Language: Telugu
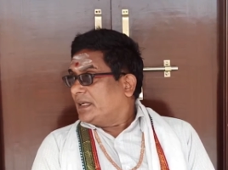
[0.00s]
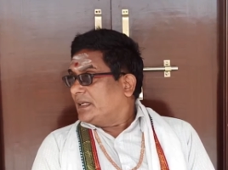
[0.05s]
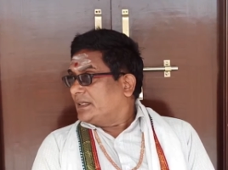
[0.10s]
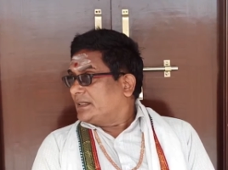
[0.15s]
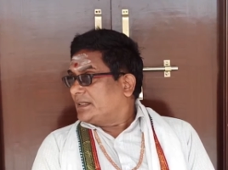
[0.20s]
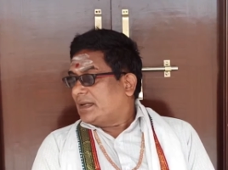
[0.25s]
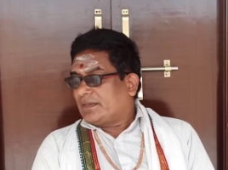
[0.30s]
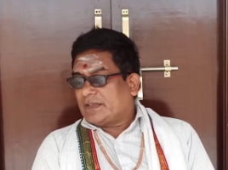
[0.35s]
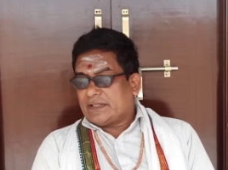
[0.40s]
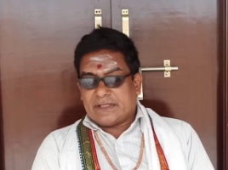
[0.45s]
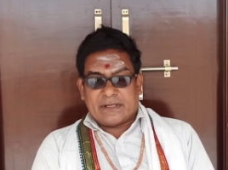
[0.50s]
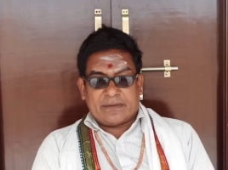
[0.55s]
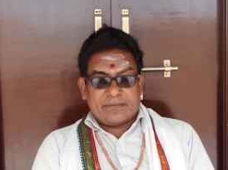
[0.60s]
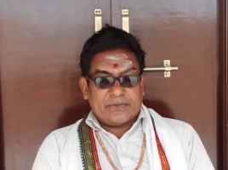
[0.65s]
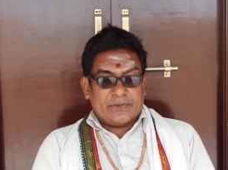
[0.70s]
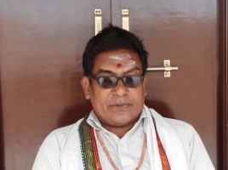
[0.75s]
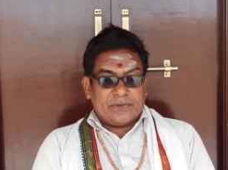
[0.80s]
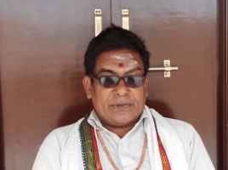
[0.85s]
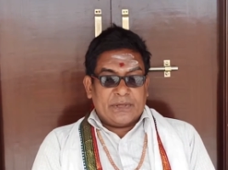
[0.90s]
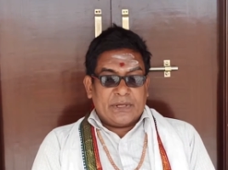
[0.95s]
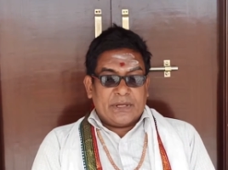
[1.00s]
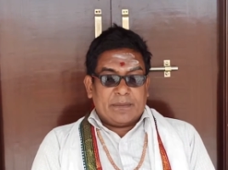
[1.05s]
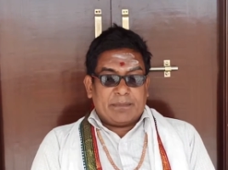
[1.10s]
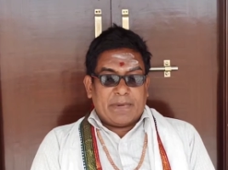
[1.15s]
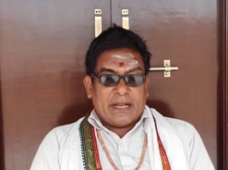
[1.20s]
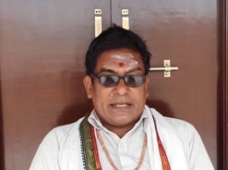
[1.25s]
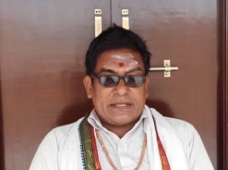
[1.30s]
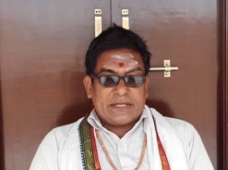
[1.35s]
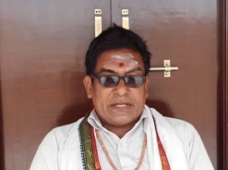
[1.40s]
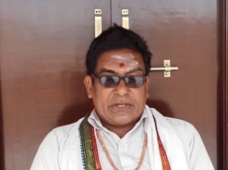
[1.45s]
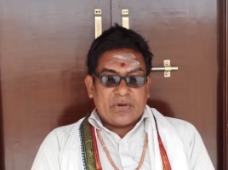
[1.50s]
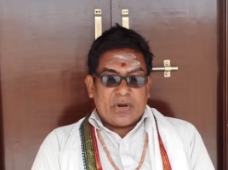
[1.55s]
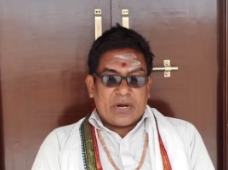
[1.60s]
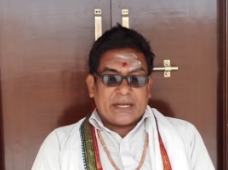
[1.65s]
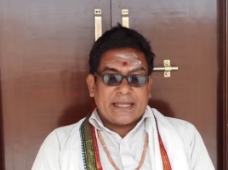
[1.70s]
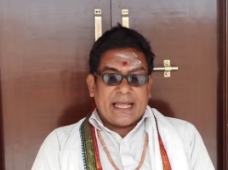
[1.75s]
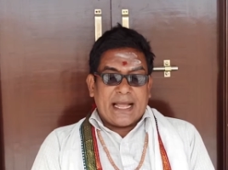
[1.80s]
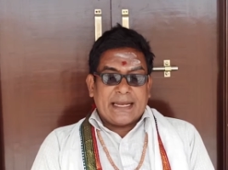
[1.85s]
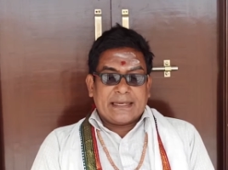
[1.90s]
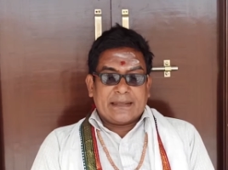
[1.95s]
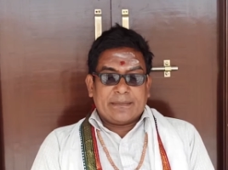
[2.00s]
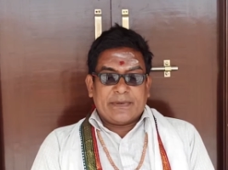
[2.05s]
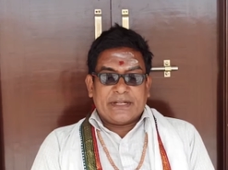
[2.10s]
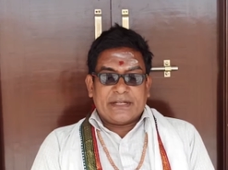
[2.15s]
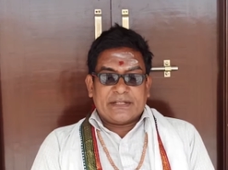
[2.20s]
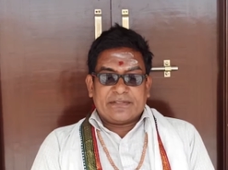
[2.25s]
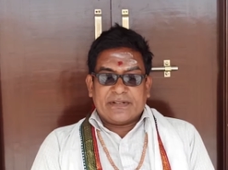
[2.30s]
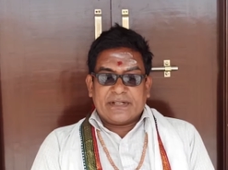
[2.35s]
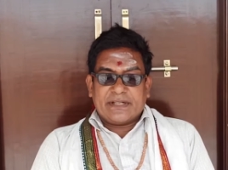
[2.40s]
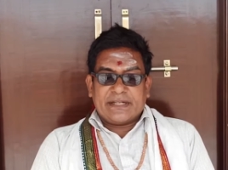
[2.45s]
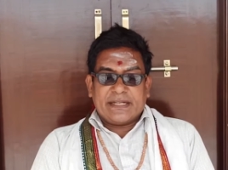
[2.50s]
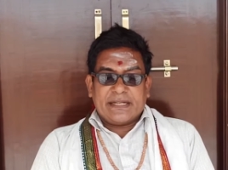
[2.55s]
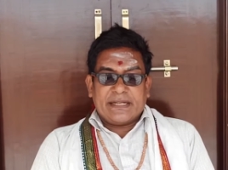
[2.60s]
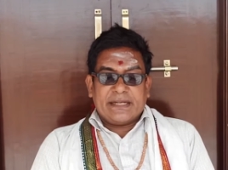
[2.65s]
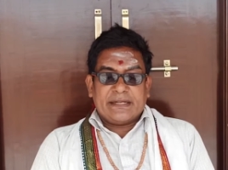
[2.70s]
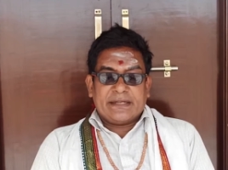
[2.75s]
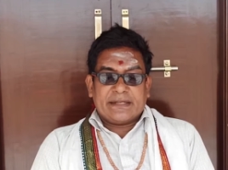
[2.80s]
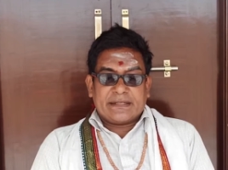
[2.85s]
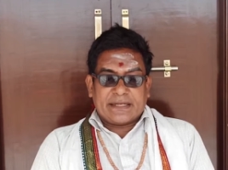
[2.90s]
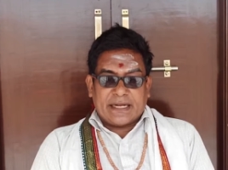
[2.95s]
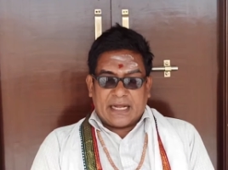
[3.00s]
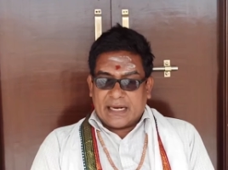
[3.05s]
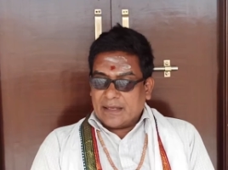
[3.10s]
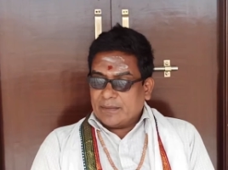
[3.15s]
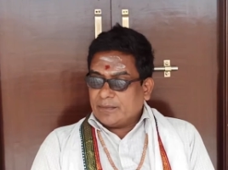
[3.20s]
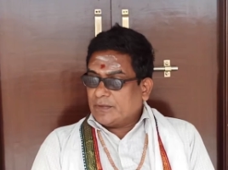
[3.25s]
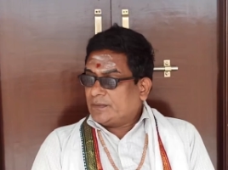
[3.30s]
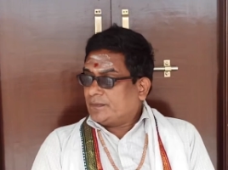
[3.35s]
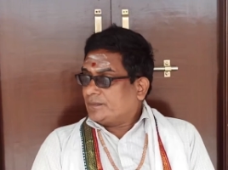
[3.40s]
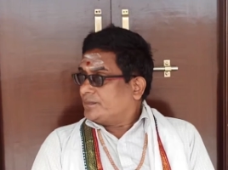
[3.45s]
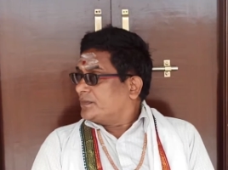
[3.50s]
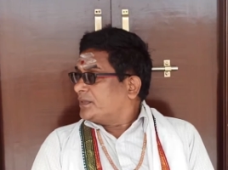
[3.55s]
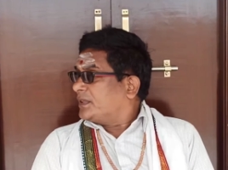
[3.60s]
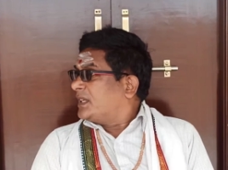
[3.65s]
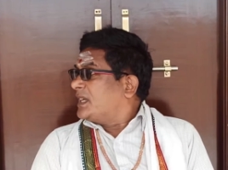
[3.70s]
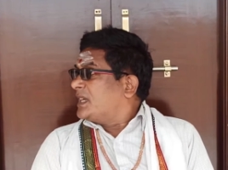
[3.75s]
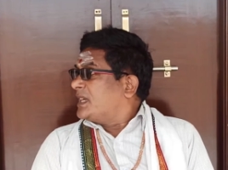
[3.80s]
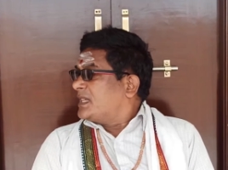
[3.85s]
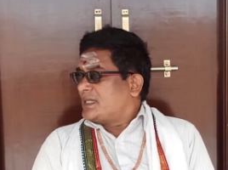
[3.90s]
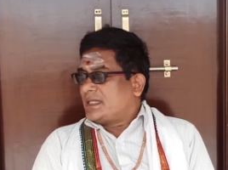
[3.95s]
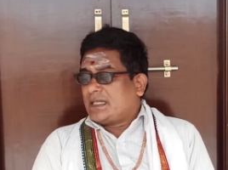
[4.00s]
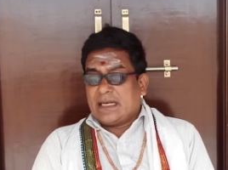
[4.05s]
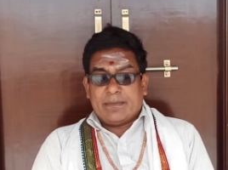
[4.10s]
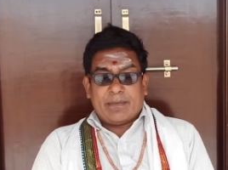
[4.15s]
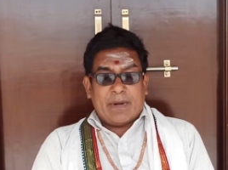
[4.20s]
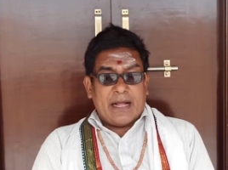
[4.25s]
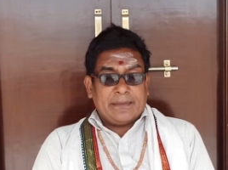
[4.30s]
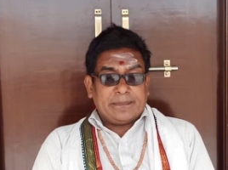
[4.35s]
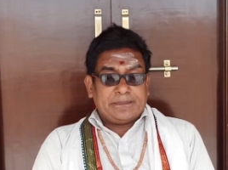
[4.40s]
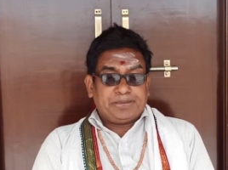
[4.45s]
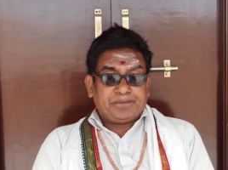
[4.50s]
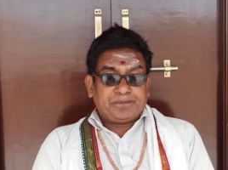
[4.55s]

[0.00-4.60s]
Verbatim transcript: ఈ సంవత్సరము మంచి యోగదాయకమైనటువంటి కాలము సినిమా